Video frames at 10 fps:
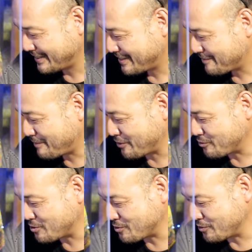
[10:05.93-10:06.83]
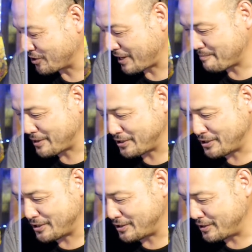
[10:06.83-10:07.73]
まあ要するにあんま
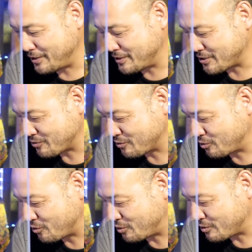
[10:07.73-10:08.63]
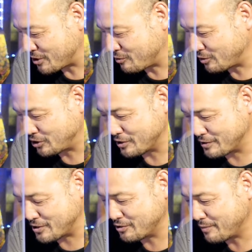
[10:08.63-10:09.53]
りその同級生同士で
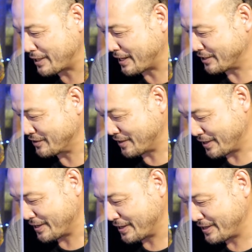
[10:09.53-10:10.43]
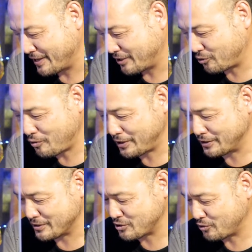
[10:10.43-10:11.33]
つるまないで、うん、とはい
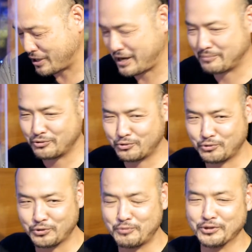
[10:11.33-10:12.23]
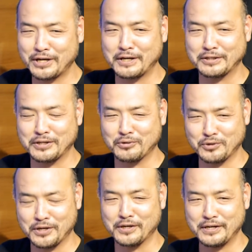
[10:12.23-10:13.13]
えそんなはぶっ子でもなかったの
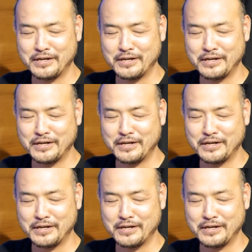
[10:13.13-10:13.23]
で、うん、